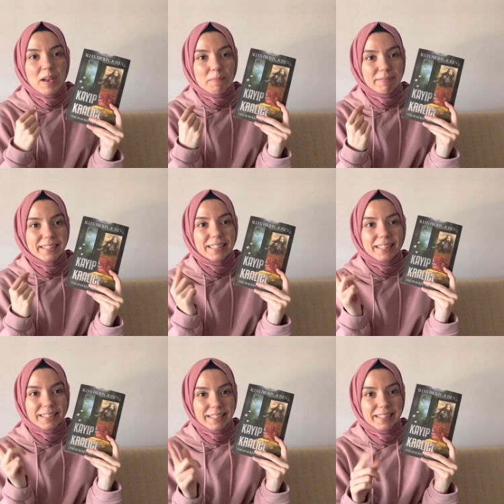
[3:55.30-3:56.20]
bir
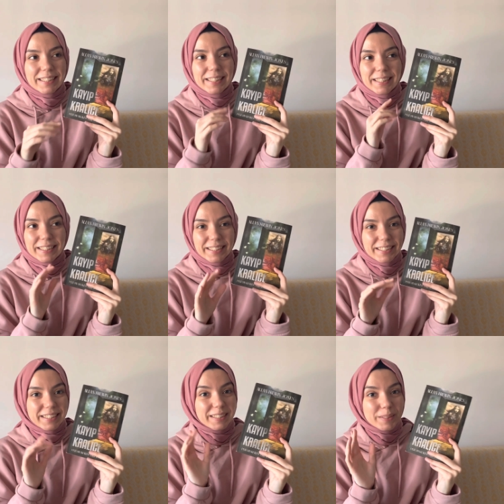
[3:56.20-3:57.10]
seri. ikinci
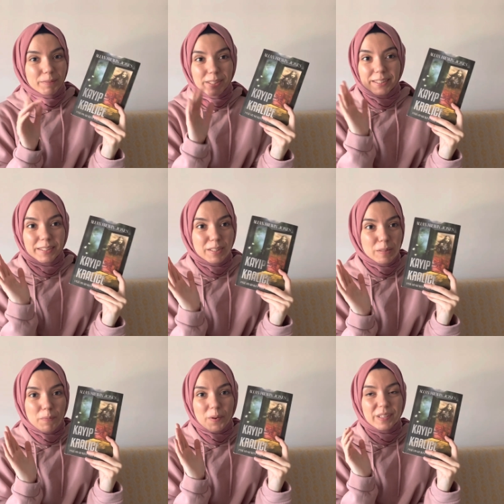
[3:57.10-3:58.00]
kitabın
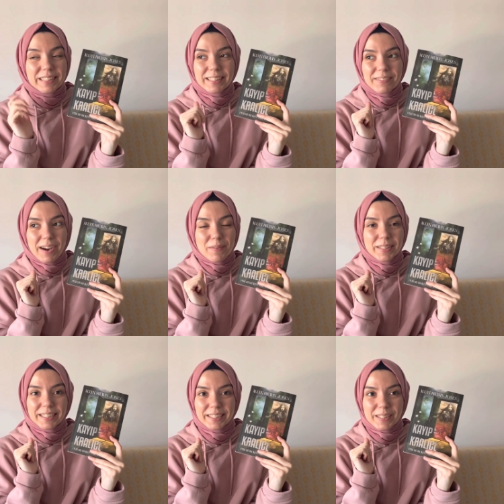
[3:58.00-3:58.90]
spoilerını da
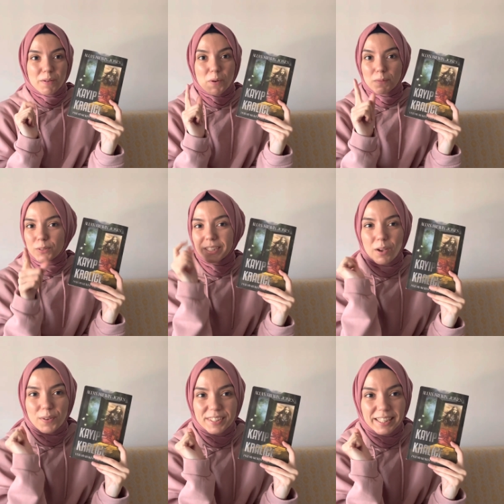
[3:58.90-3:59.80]
vermek istemiyorum. Çünkü
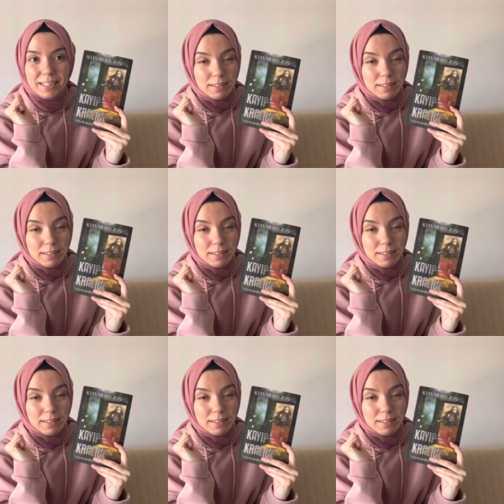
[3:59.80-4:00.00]
önce ilk